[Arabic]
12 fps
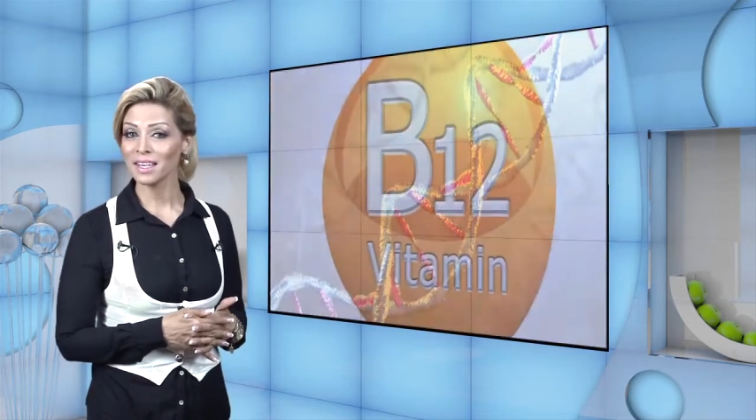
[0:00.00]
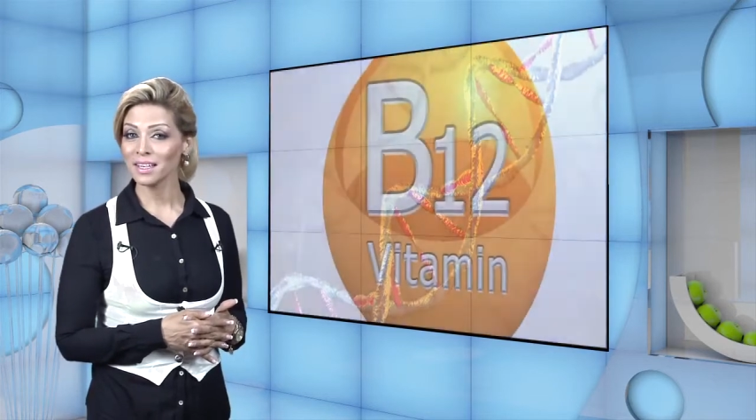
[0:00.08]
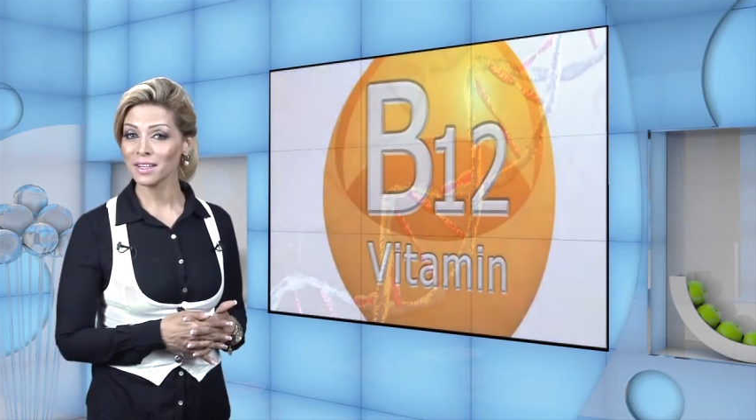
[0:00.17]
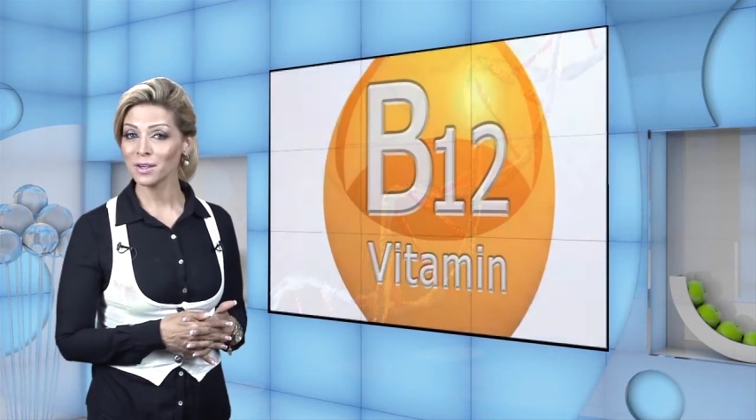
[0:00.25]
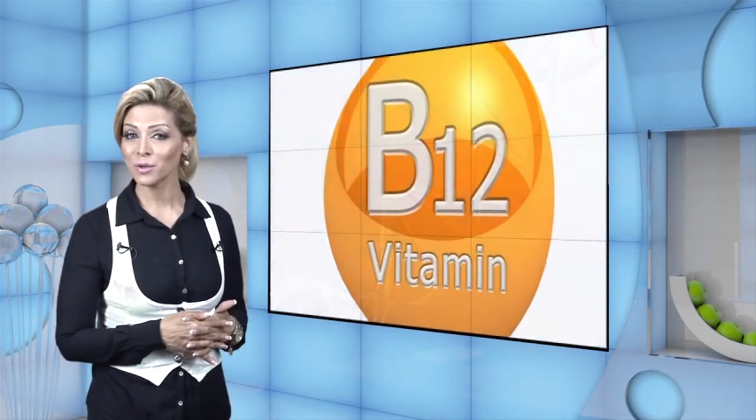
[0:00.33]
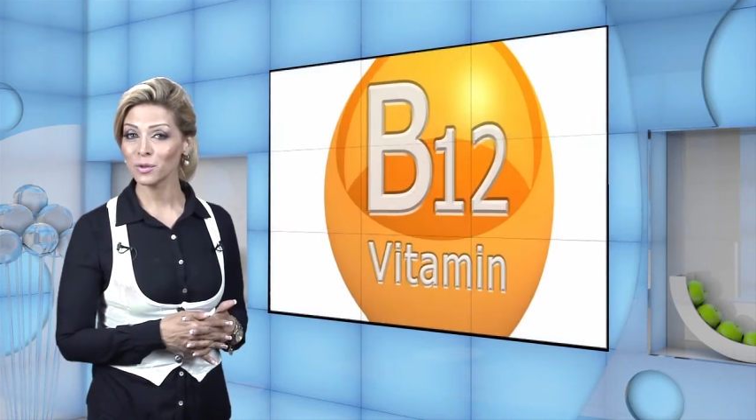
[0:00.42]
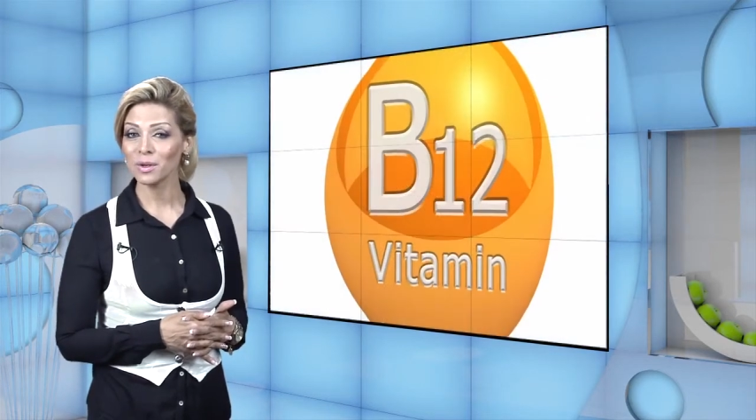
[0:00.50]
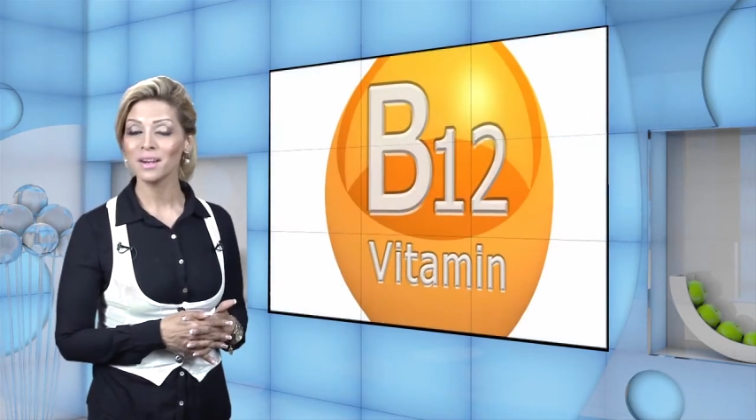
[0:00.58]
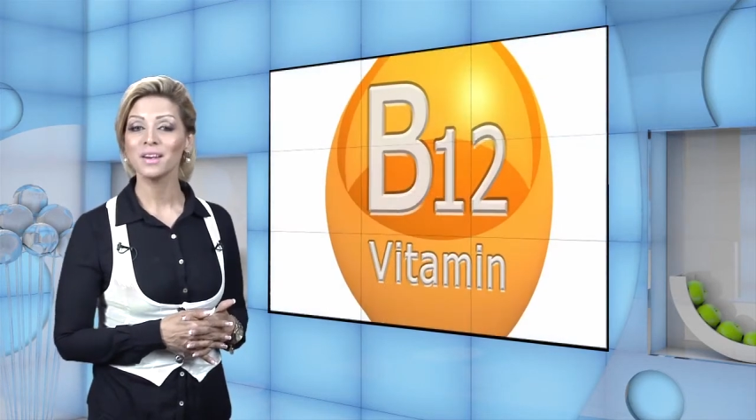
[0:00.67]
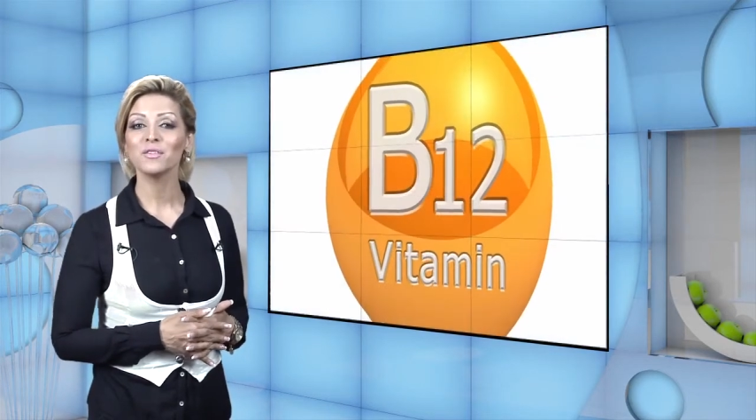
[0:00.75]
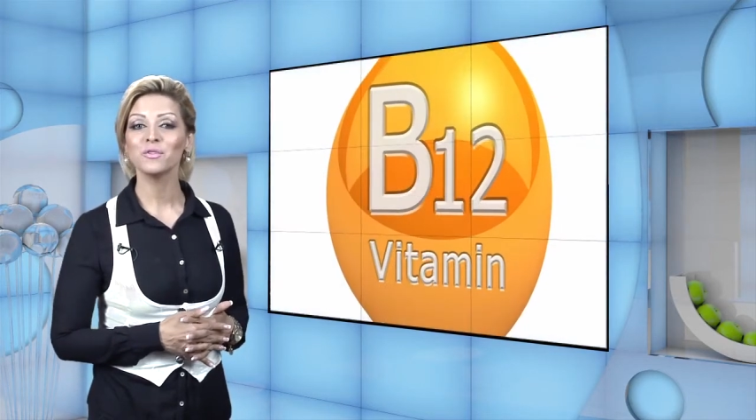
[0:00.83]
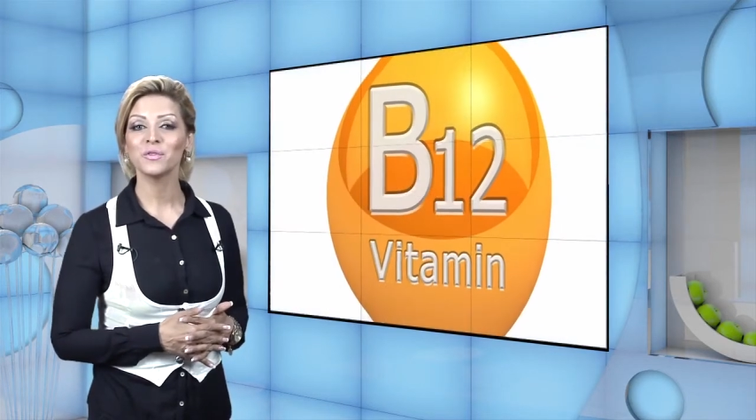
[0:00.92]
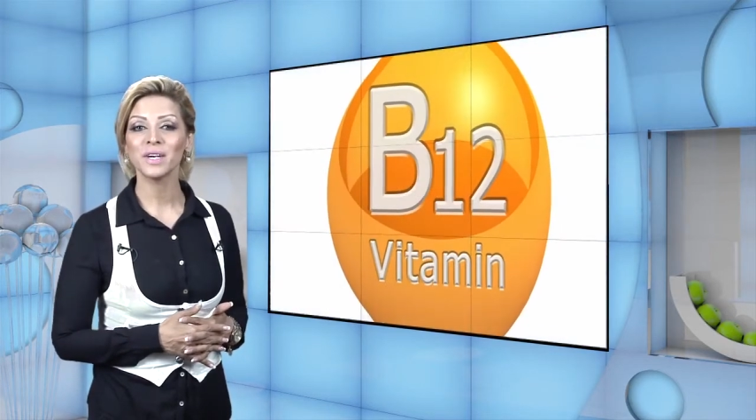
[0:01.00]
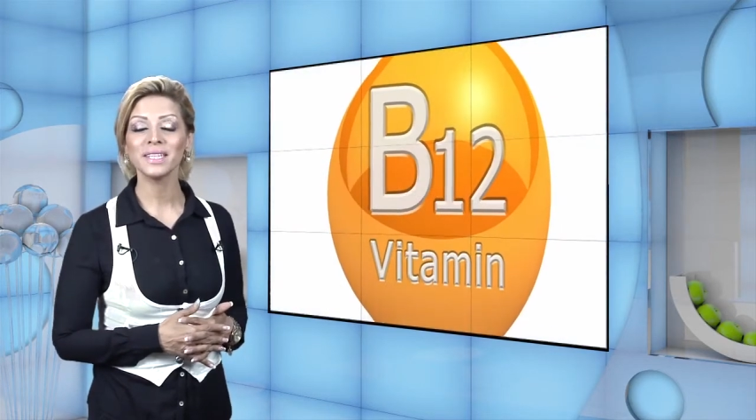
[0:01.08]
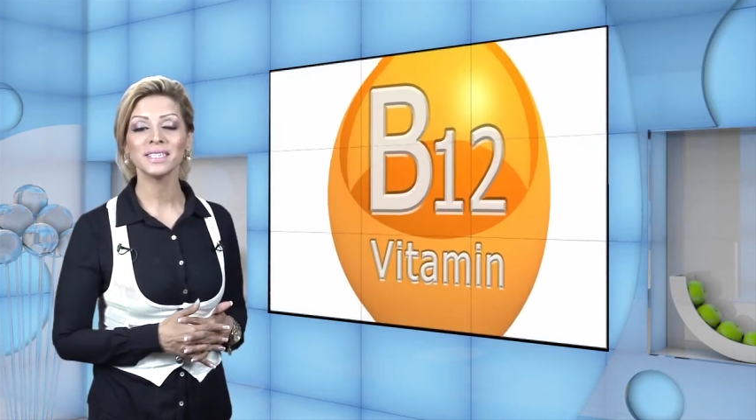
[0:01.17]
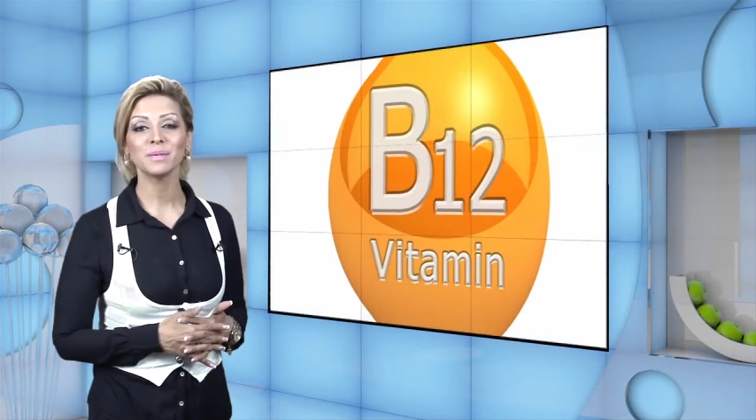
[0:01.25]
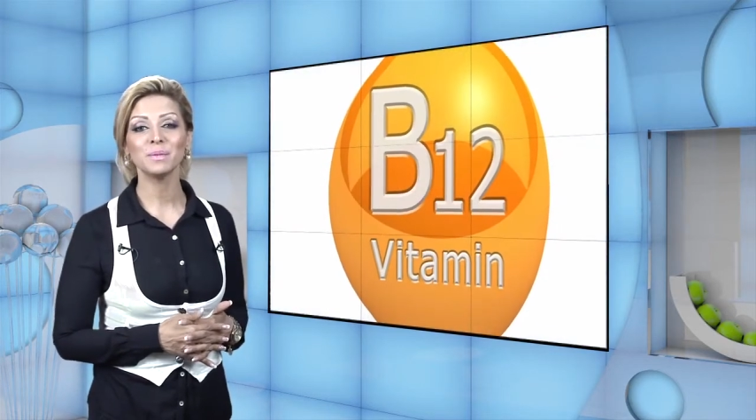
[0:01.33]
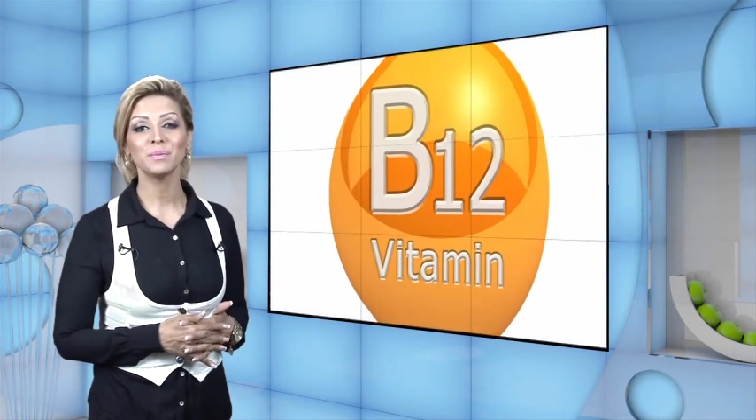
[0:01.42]
إنه
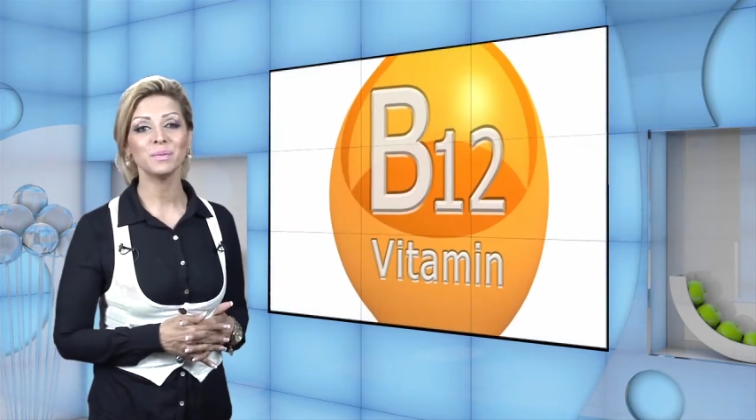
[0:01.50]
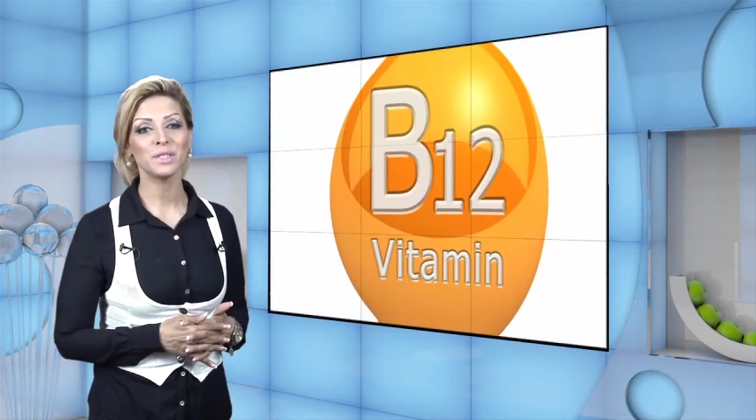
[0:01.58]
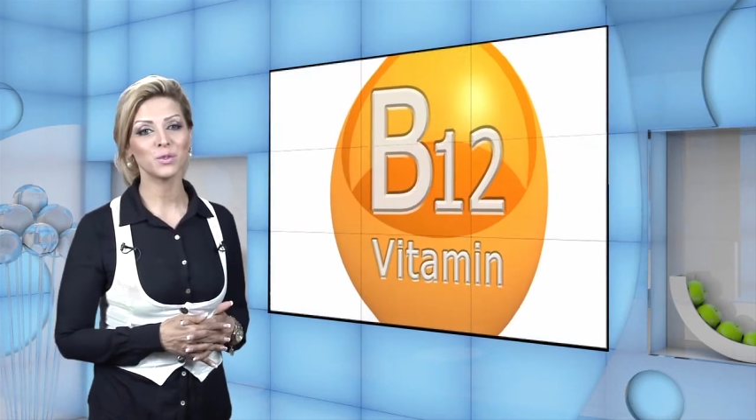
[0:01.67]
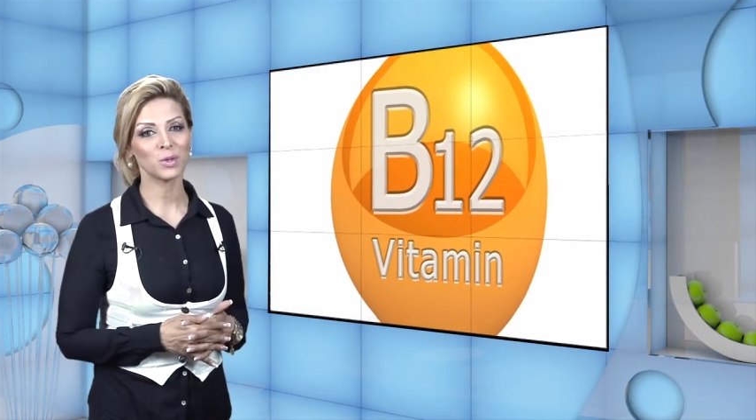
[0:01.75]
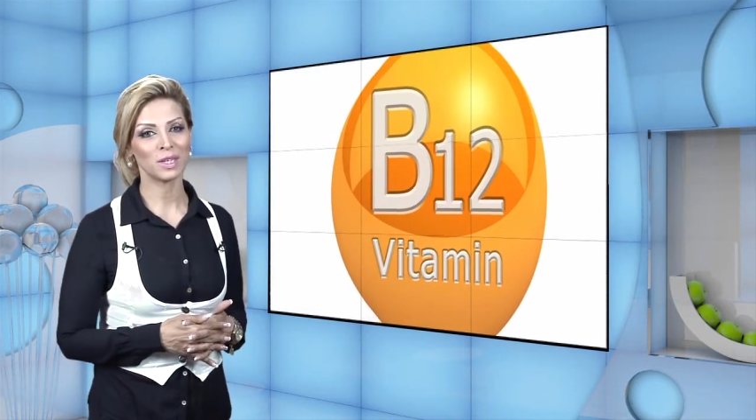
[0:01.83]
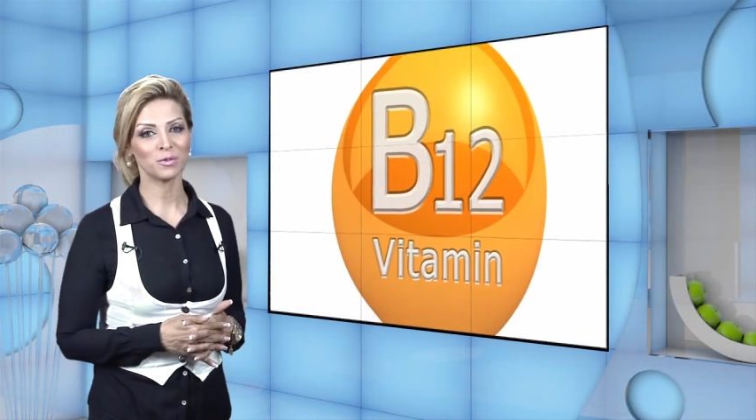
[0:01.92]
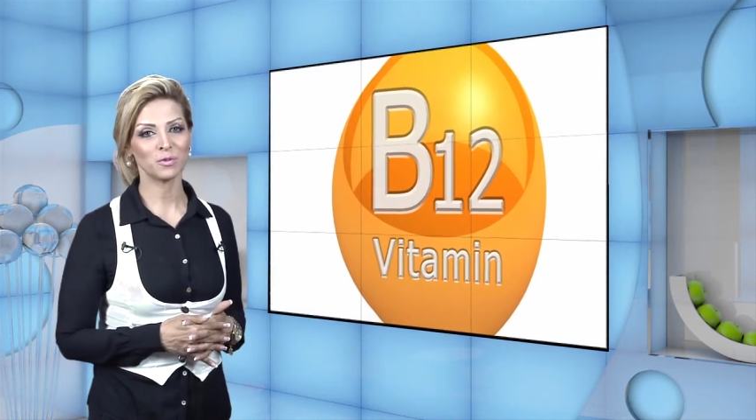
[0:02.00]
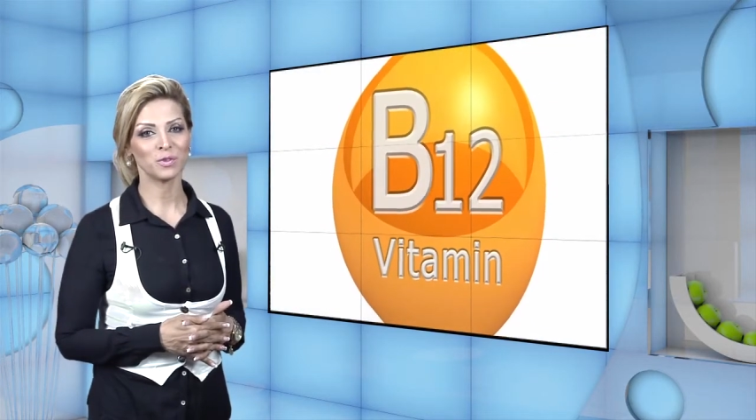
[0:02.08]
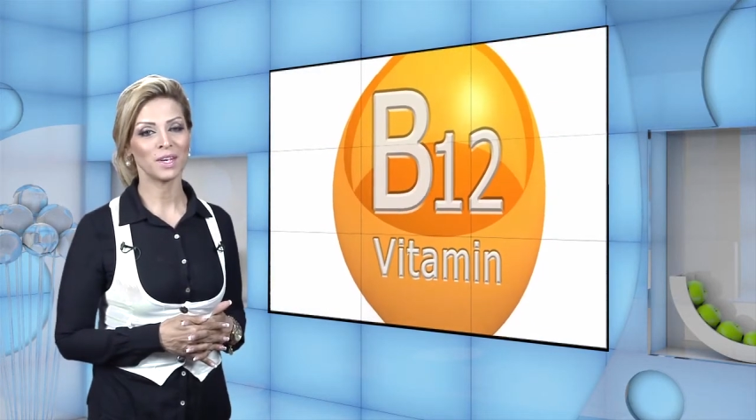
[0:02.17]
فيتامين بي 12